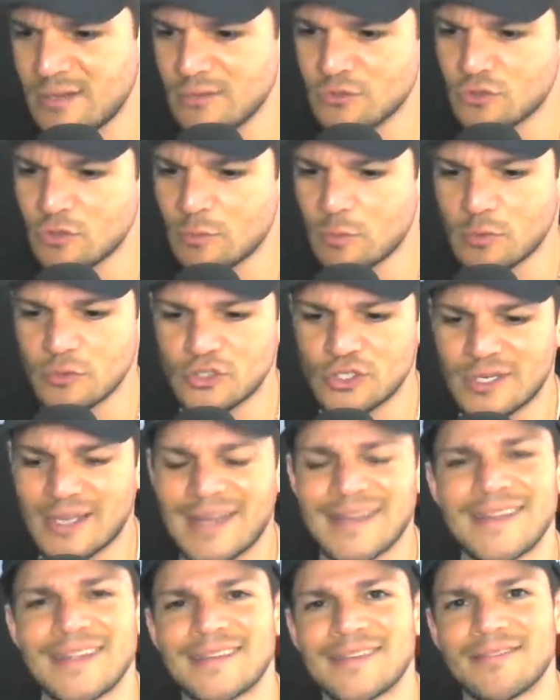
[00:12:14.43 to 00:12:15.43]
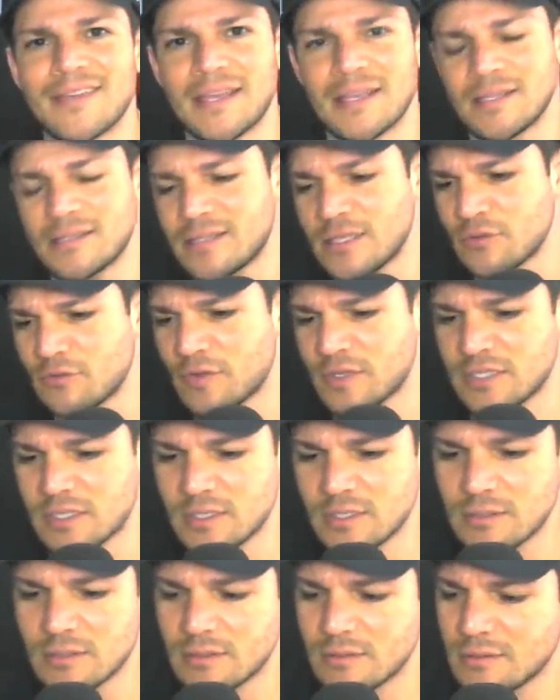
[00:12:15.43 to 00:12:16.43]
não sou bom de caneta, velho. Tento
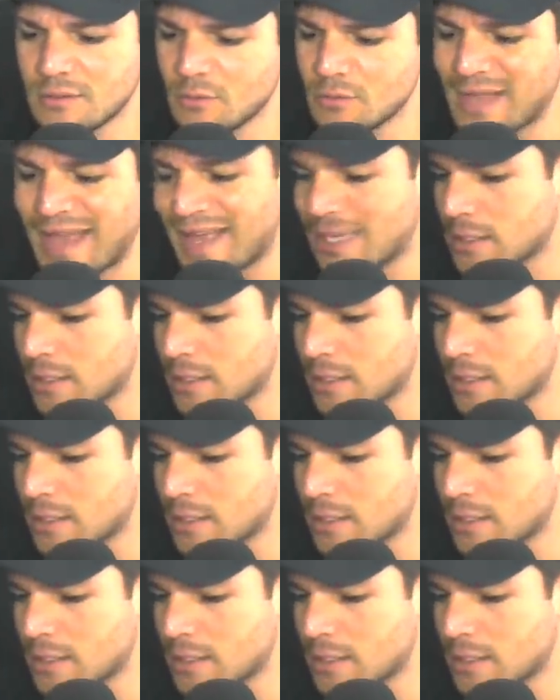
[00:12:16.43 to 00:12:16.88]
fazer. Não dá.